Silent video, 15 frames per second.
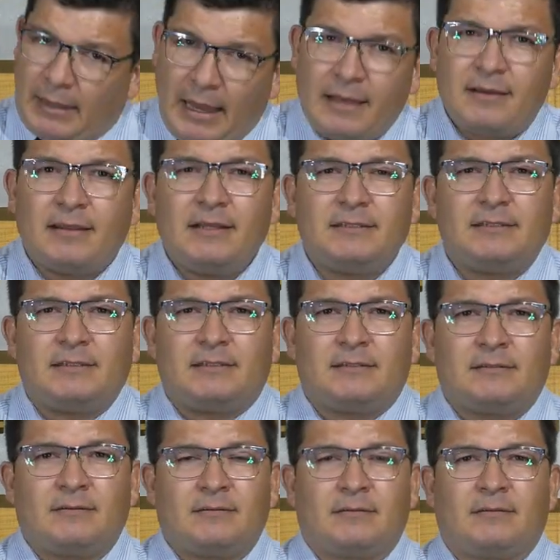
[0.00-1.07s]
hay
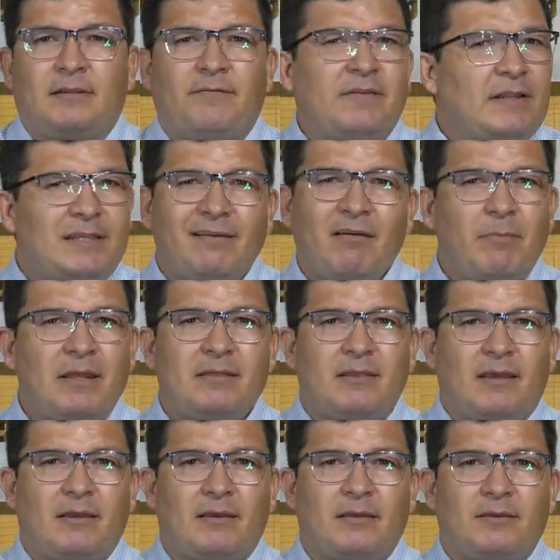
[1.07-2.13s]
crisis,
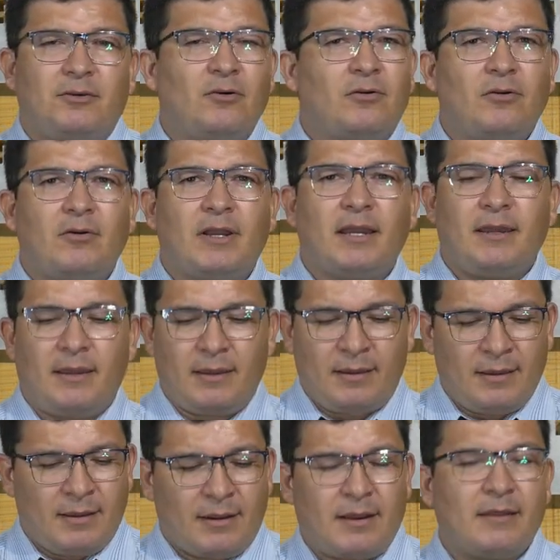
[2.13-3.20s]
definitivamente. Yo creo
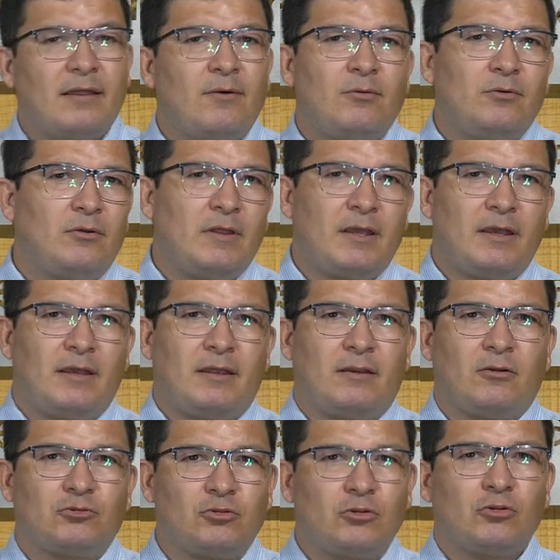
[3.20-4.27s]
que cada uno de
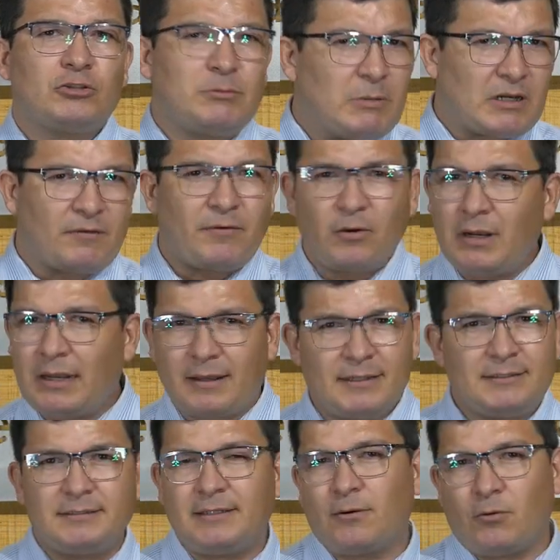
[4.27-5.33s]
nosotros, y me refiero a la
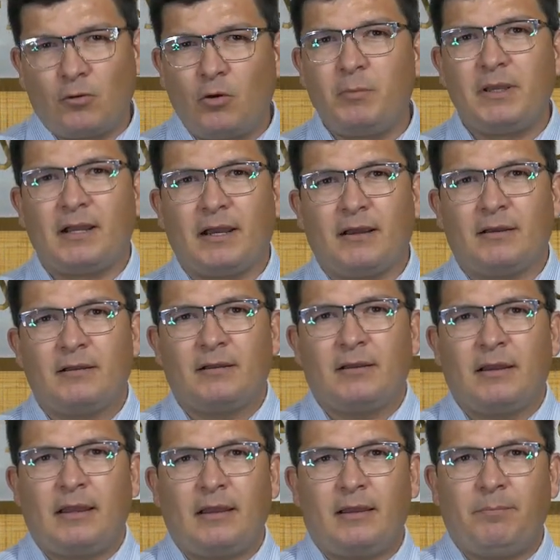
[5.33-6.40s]
crisis económica,
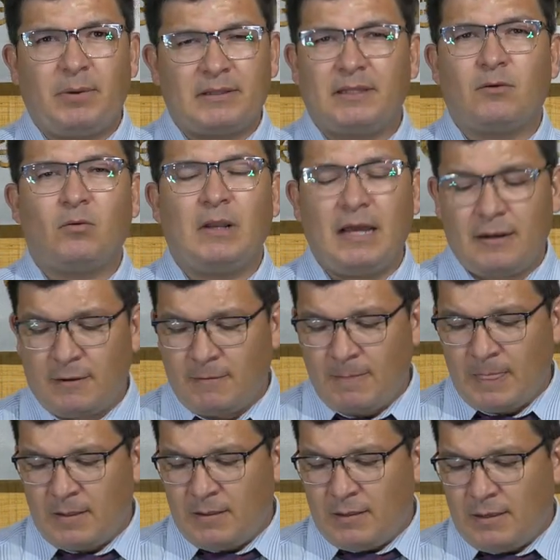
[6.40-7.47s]
en
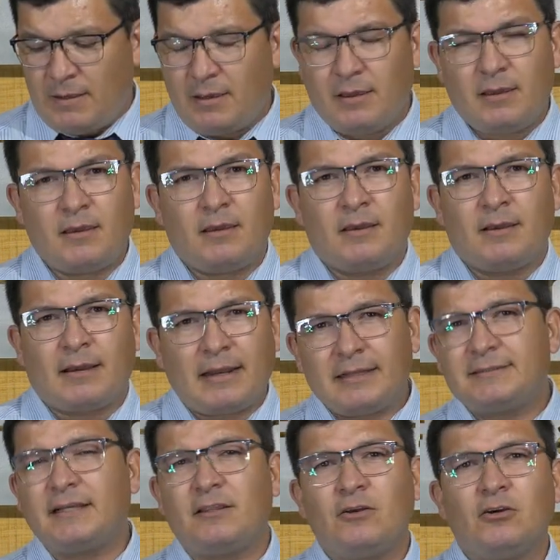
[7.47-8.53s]
particular. Eh,
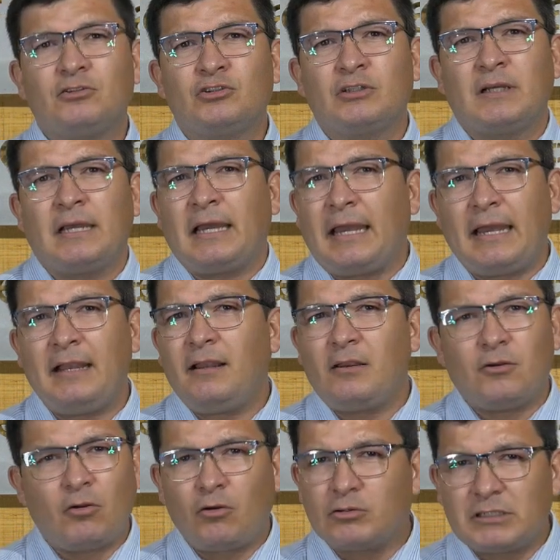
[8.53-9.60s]
gracias a Dios, Él
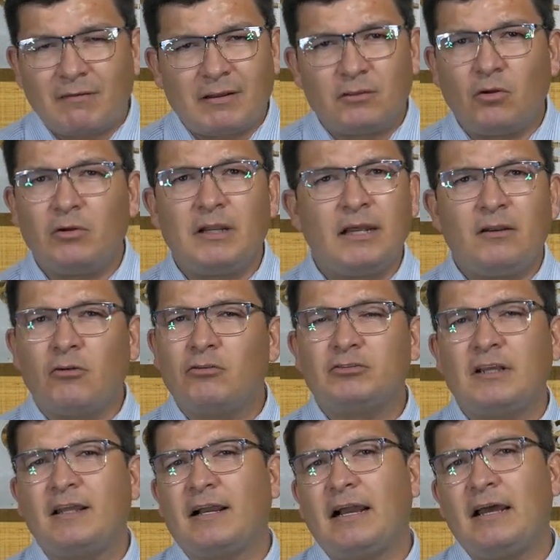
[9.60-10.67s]
no nos abandona, no
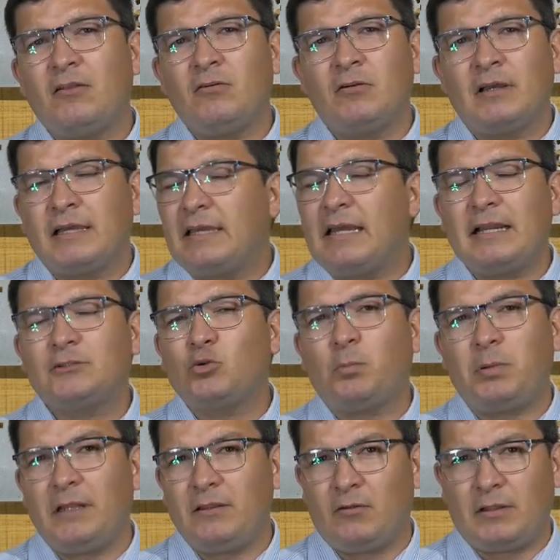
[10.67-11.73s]
nos ha dejado y Él ha
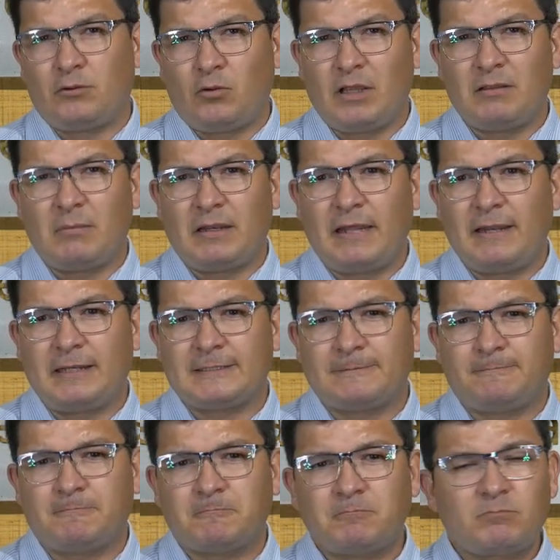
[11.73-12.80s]
suplido de todas
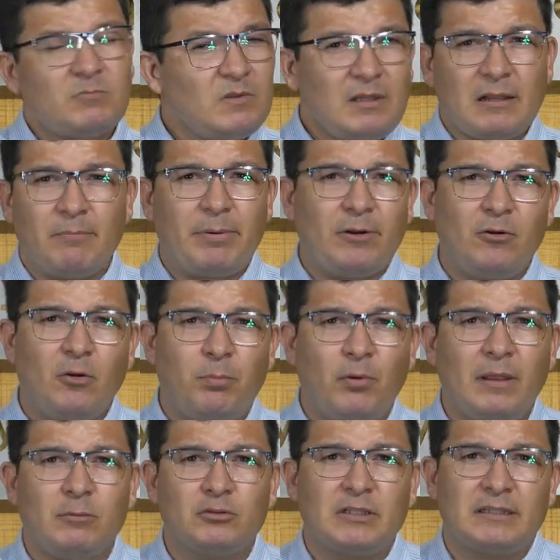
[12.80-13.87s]
maneras. Pero no
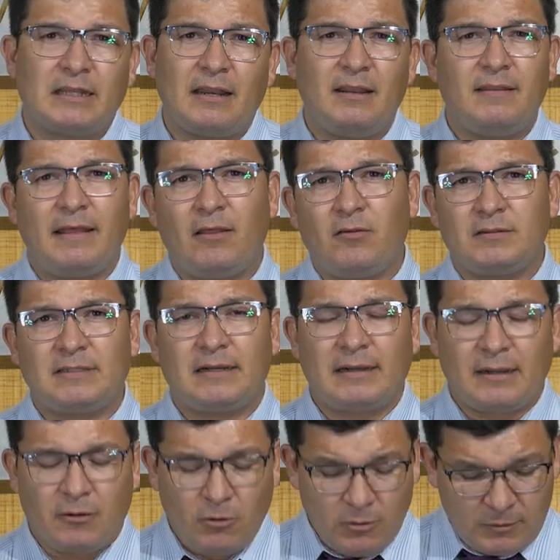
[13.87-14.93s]
podemos quitar el dedo de ese
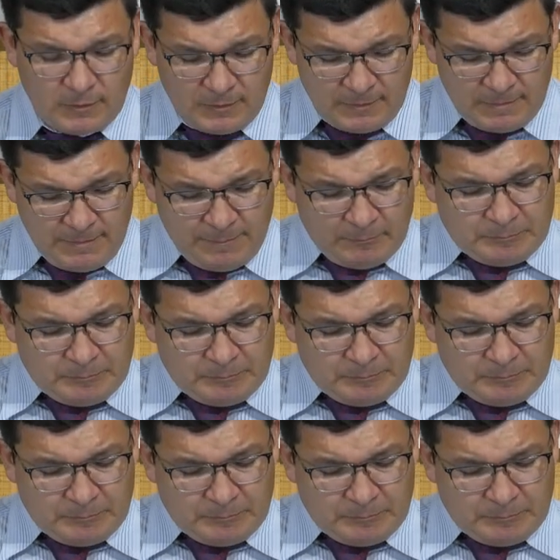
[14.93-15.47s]
renglón.